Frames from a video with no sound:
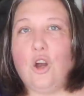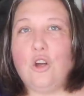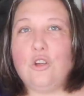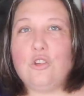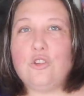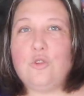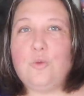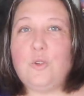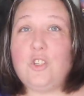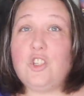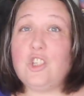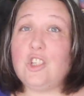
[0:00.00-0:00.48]

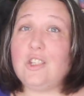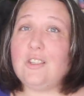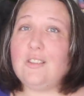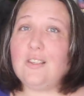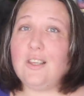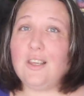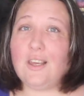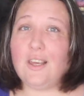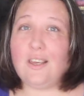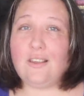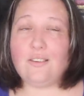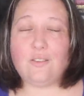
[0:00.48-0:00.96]
Ensuite, j'ai
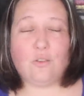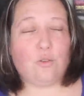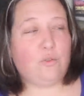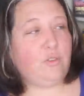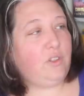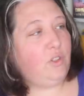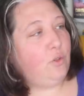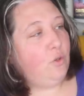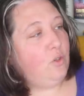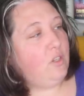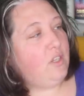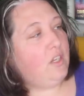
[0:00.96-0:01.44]
très
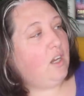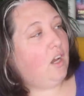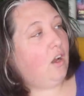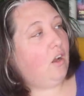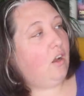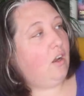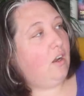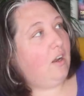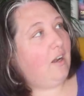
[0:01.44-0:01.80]
envie de lire